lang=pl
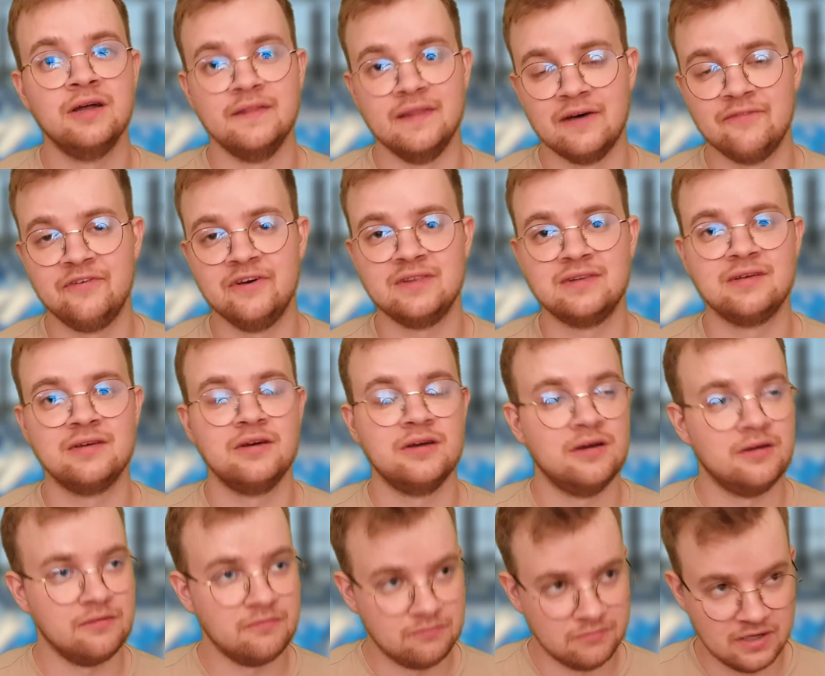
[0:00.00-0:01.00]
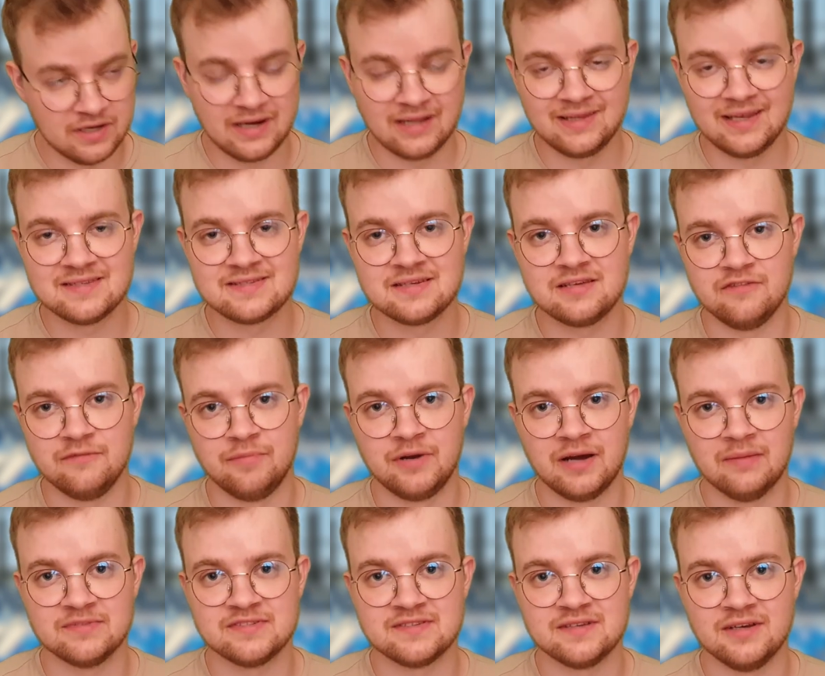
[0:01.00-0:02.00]
nawet Gradecki w
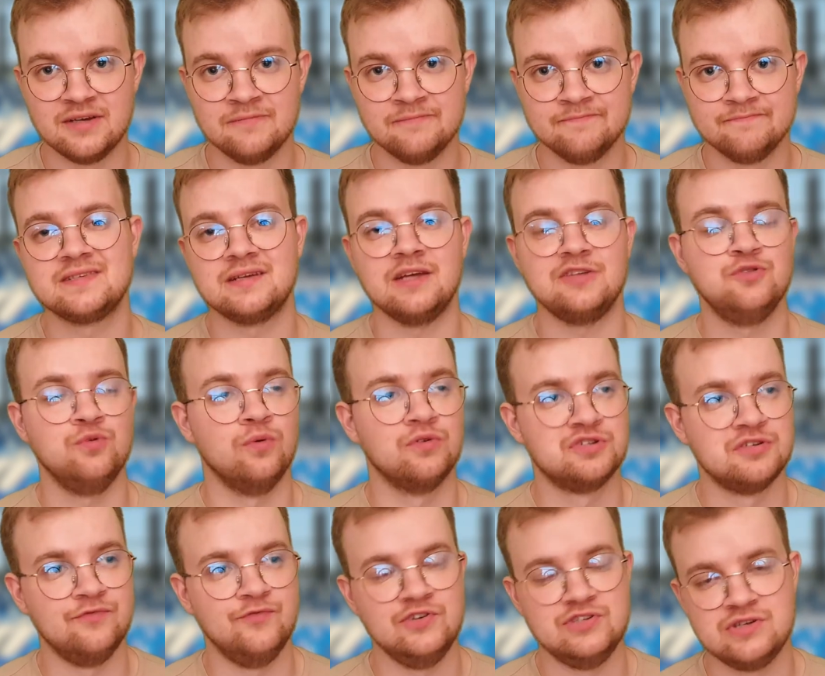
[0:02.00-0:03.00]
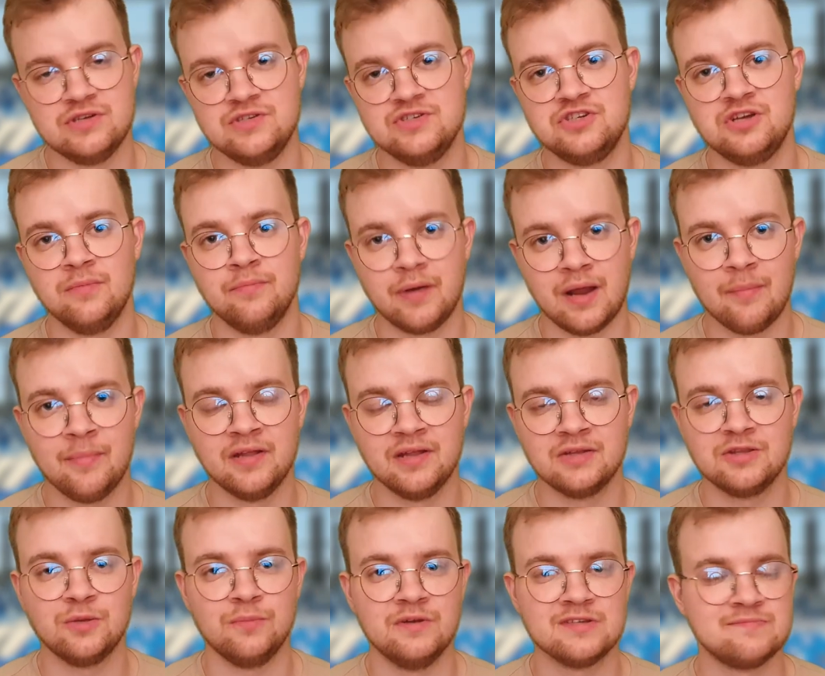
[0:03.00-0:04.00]
bramce. Stracił oczywiście dzisiaj bramę,
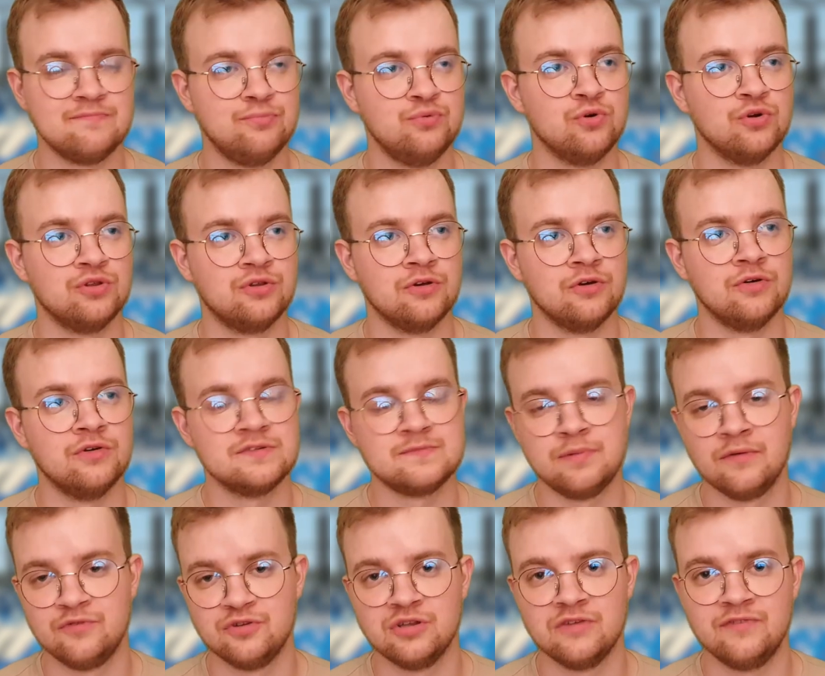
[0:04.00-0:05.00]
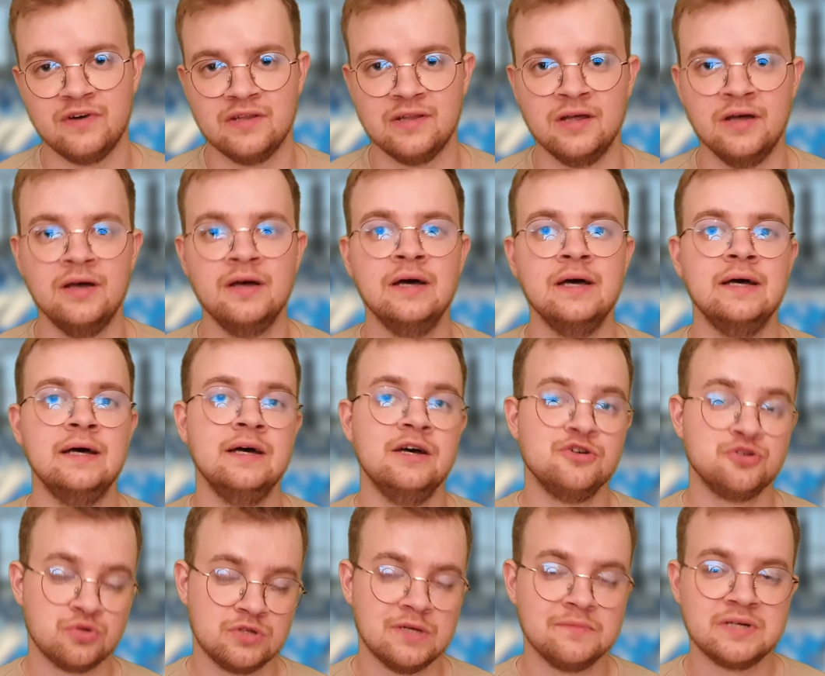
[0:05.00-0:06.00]
natomiast było to spowodowane
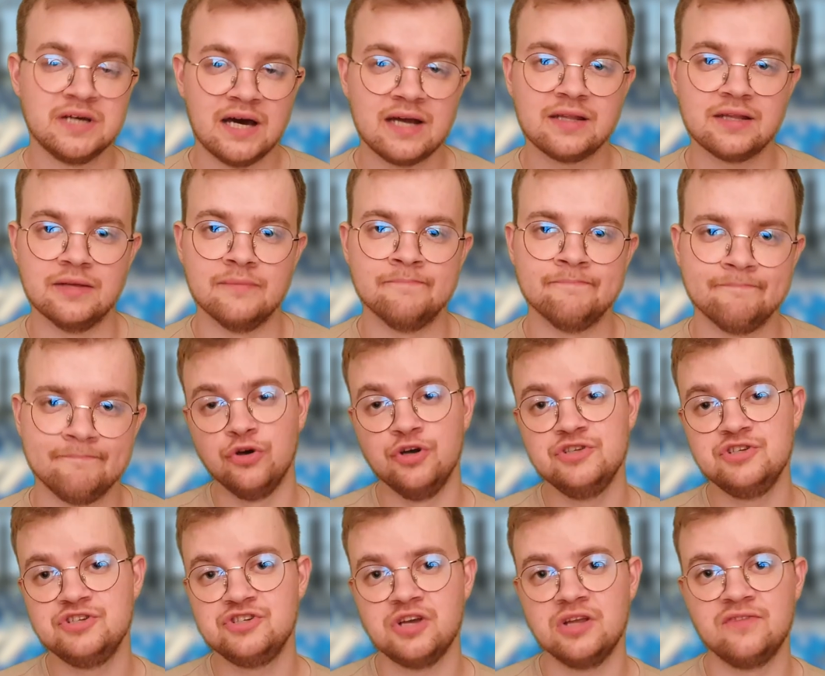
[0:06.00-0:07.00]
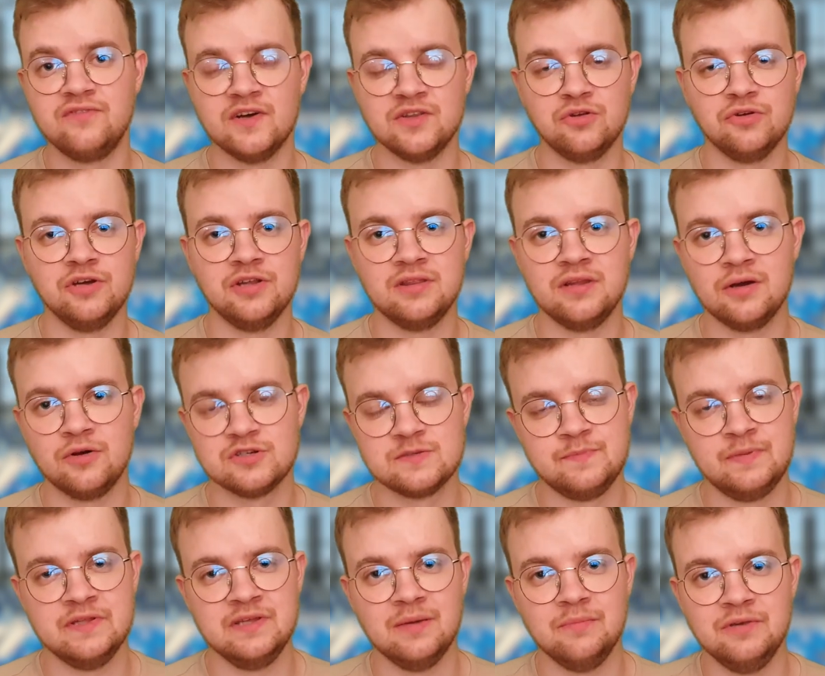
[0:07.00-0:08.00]
rzutem karnym. No i dzisiaj 2 do 1 z
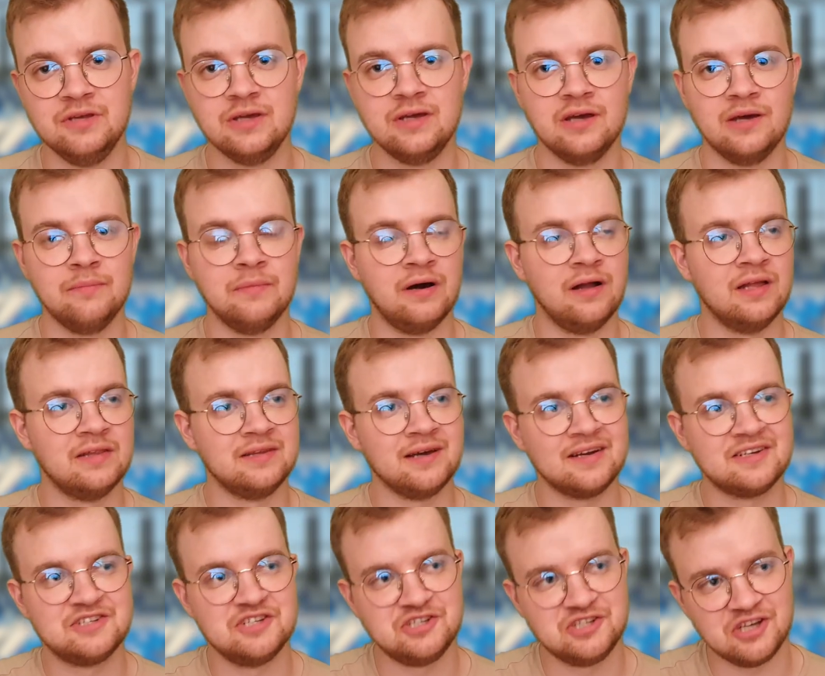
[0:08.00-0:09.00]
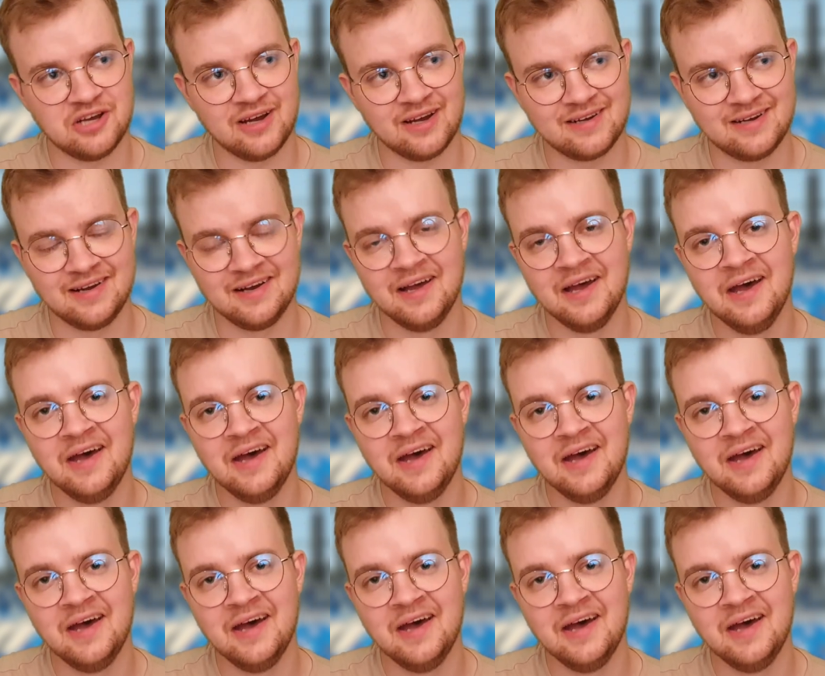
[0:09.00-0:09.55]
Beniaminkiem, ale tak czy siak,